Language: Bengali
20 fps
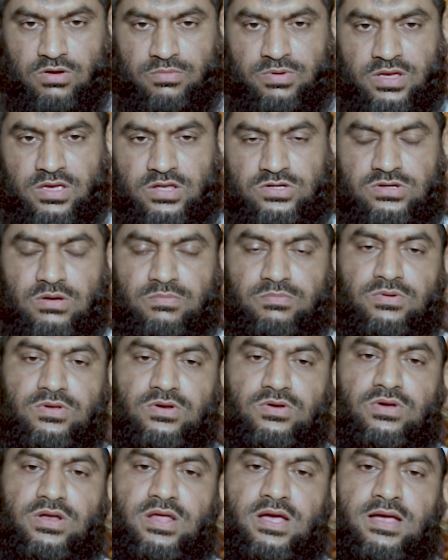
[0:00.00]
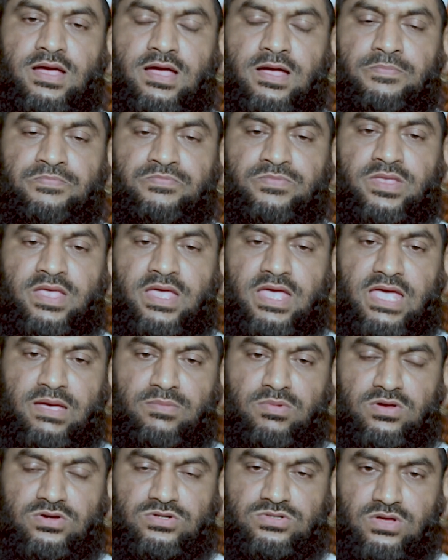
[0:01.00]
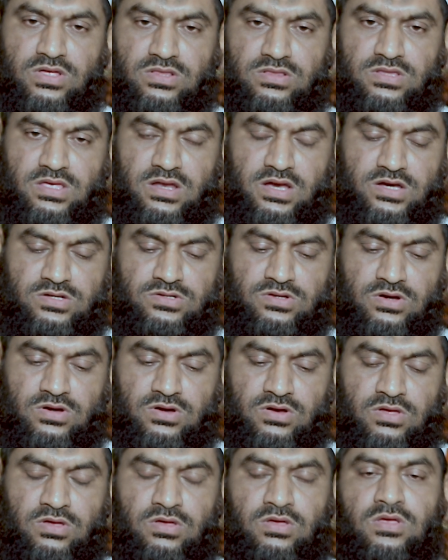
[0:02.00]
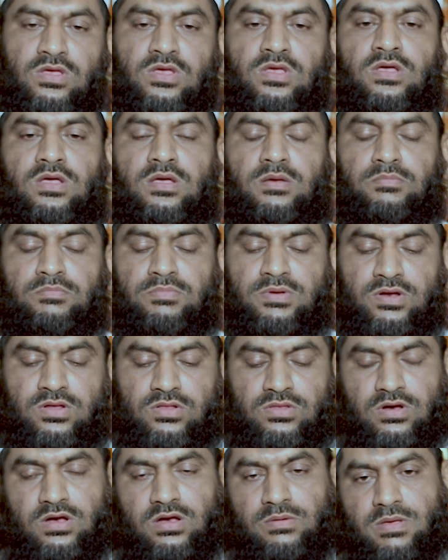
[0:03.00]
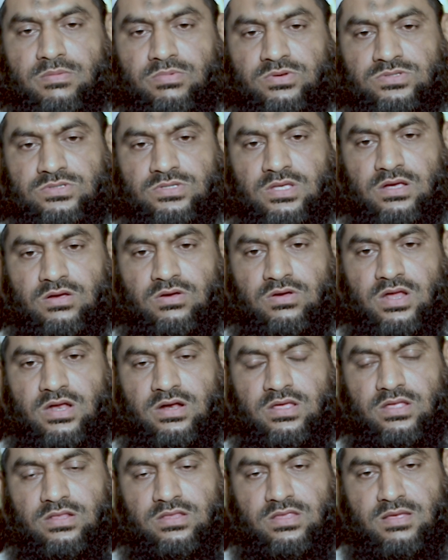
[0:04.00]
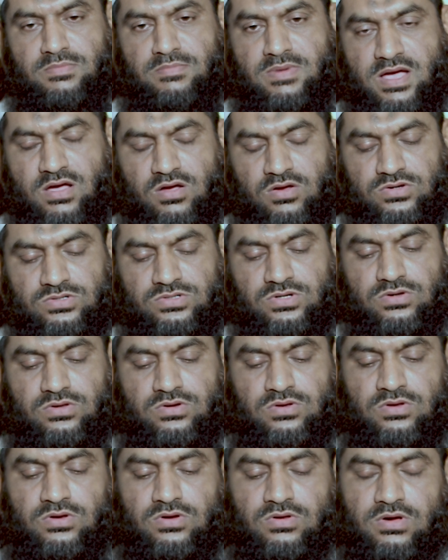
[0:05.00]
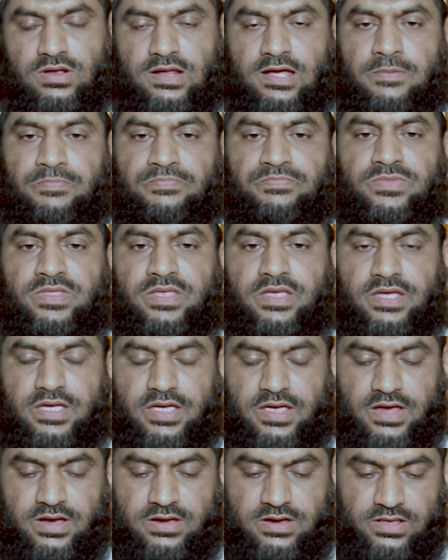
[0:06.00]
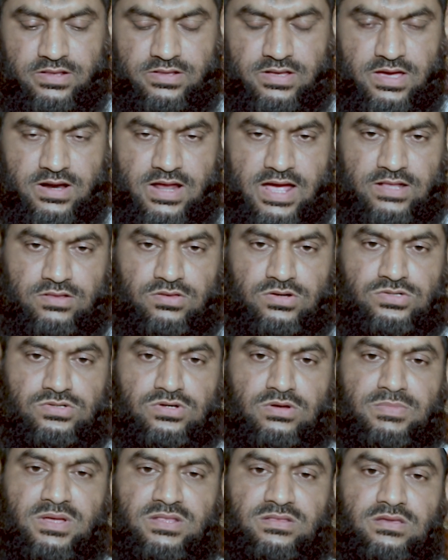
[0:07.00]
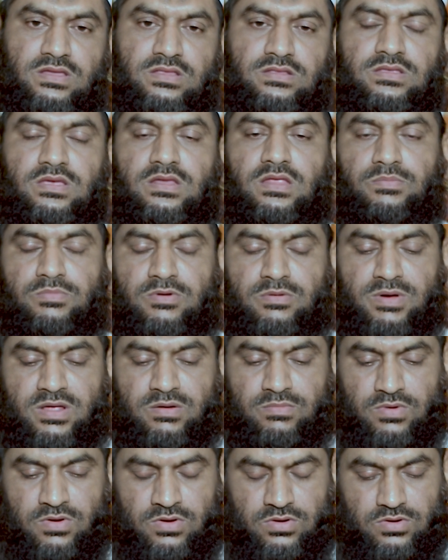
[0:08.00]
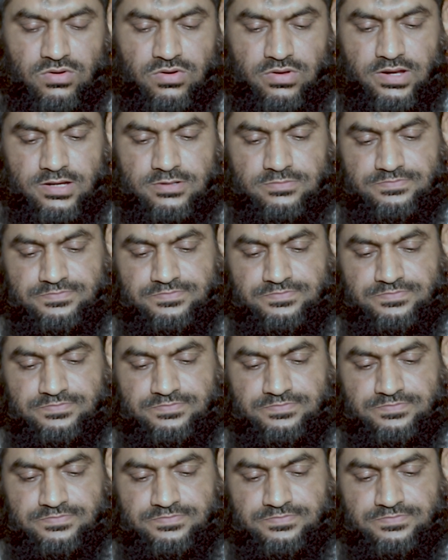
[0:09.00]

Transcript: গভীর সম্পর্ক রাখা এবং সন্তানের জন্য বিনোদনের ব্যবস্থা করার ক্ষেত্রে মা অংশগ্রহণ করা এটি তার আদর্শ মাতৃত্বেরই প্রমাণ বহন করে